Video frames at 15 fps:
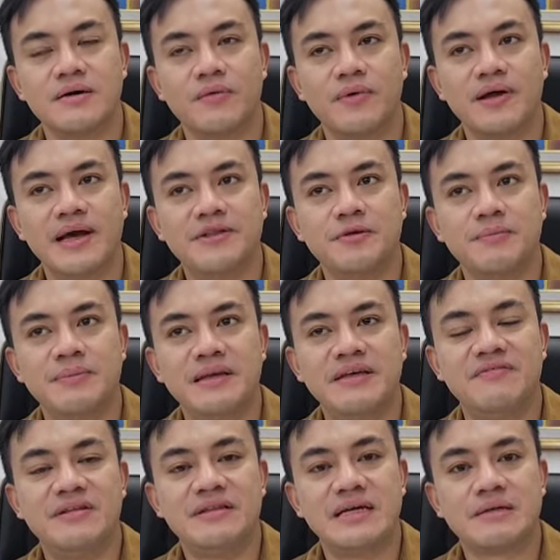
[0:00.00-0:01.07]
Well, I don't
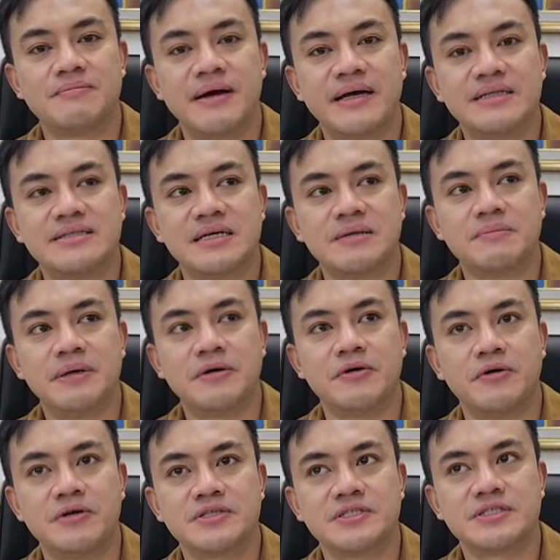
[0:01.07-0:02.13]
believe in that mindset
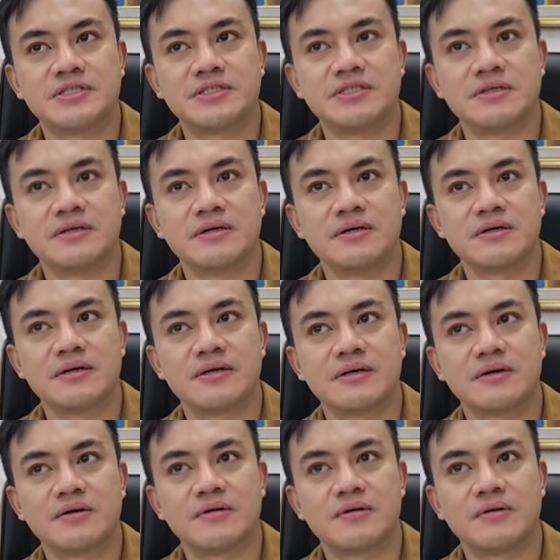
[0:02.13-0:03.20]
because
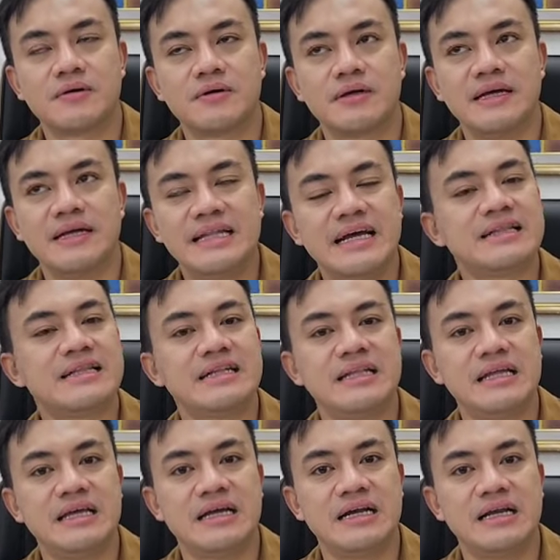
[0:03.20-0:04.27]
hindi ka
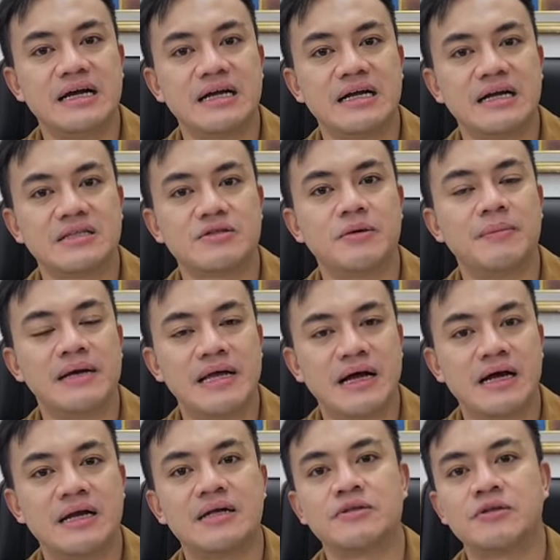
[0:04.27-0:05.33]
titigil hanggat tumaya
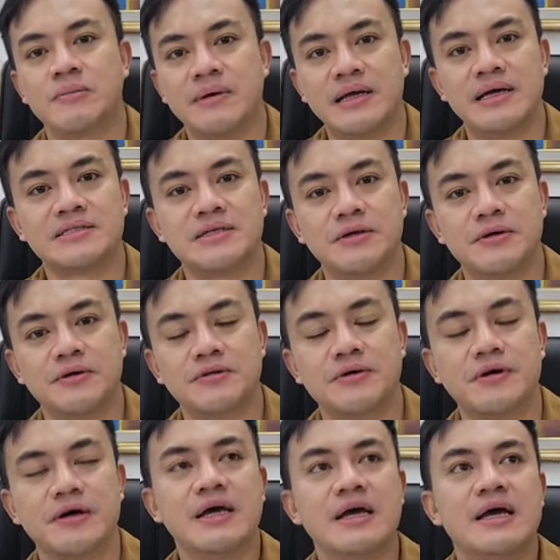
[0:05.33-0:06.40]
ka na tumaya sa
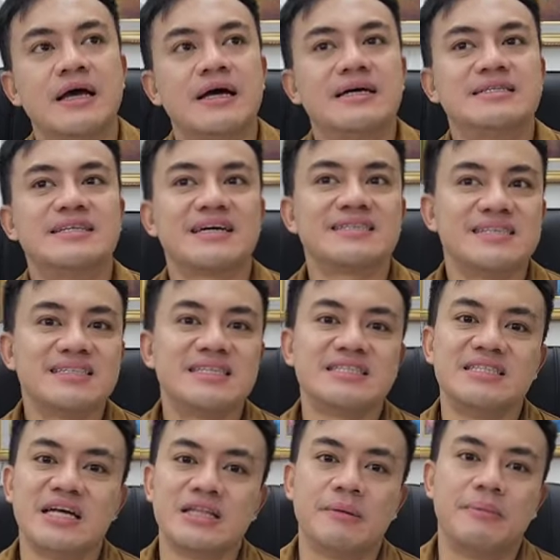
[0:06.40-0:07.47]
loto. Success
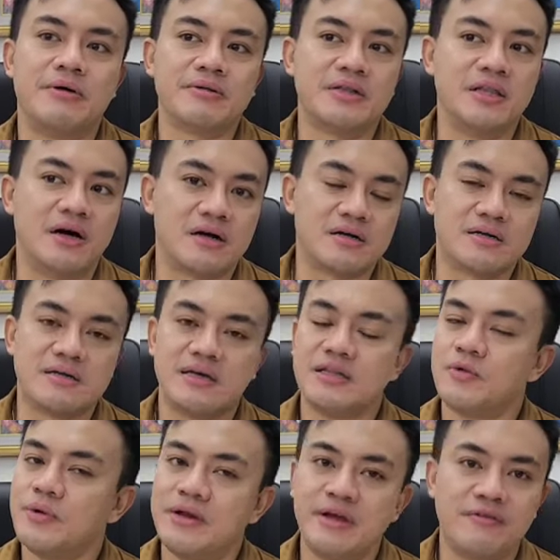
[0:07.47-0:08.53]
is not about luck.
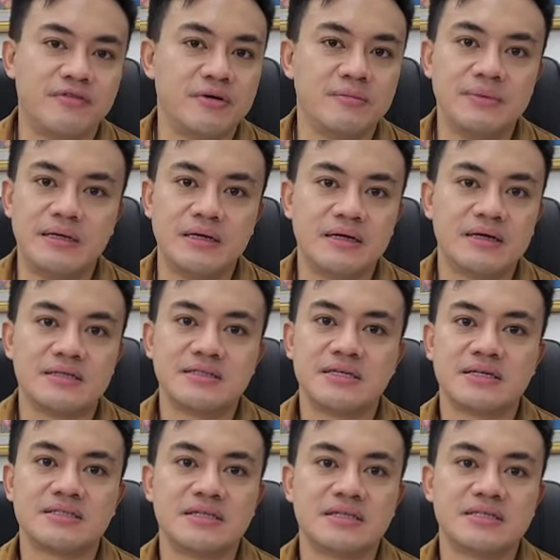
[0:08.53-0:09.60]
It will never be.
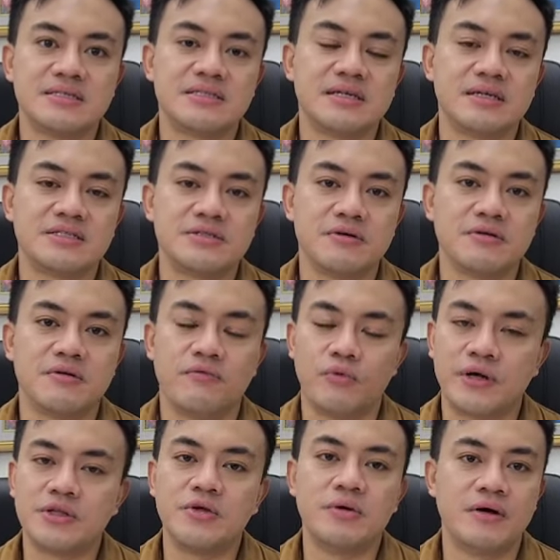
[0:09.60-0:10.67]
Success is a result of
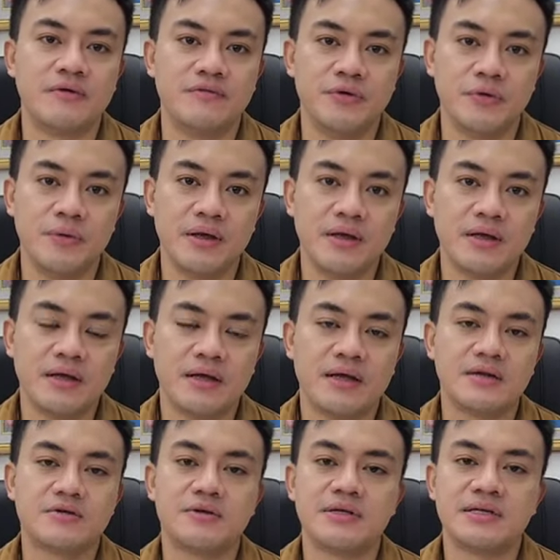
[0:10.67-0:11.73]
what you love doing
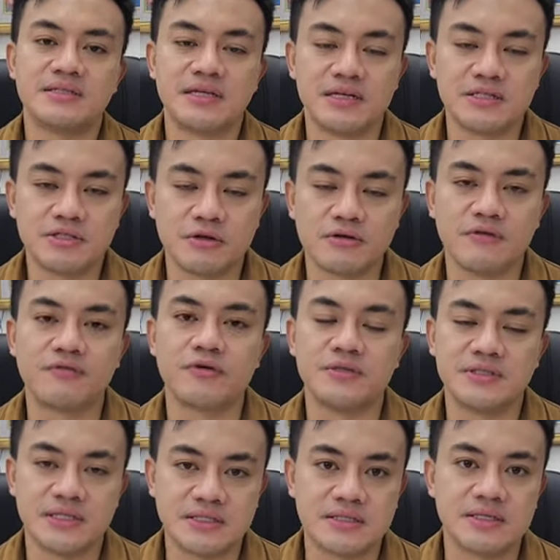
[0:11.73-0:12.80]
and as a result of
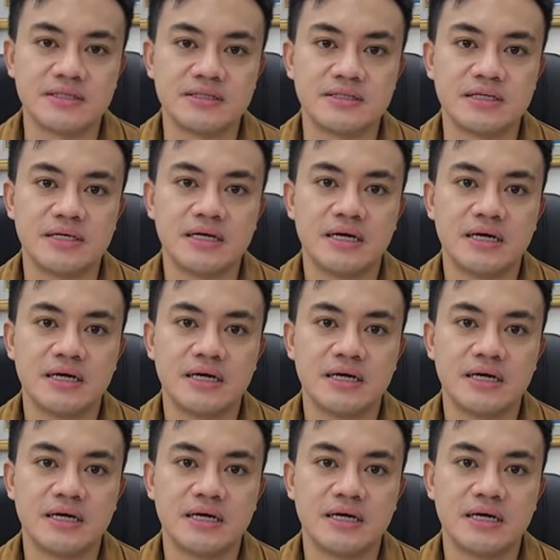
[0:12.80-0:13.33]
consistency.